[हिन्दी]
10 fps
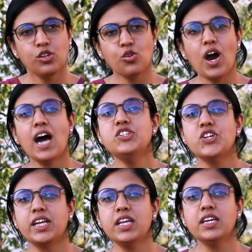तो आज
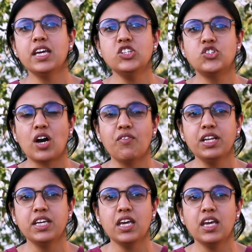जानेंगे चावल
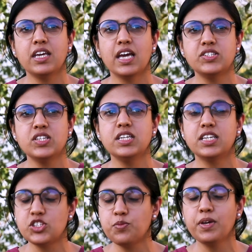की एक ऐसी
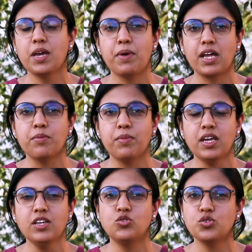किस्म के बारे
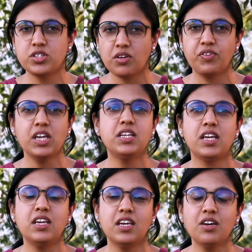में जो सफ़ेद
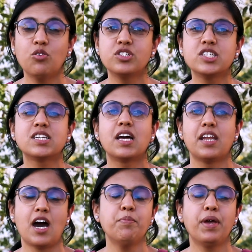नहीं है और जिसका
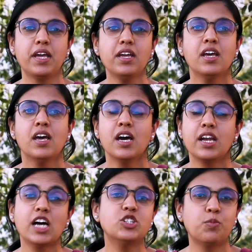नाम है
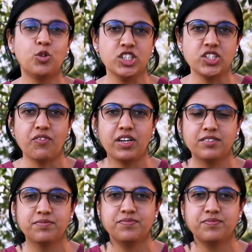राजमुड़ी चावल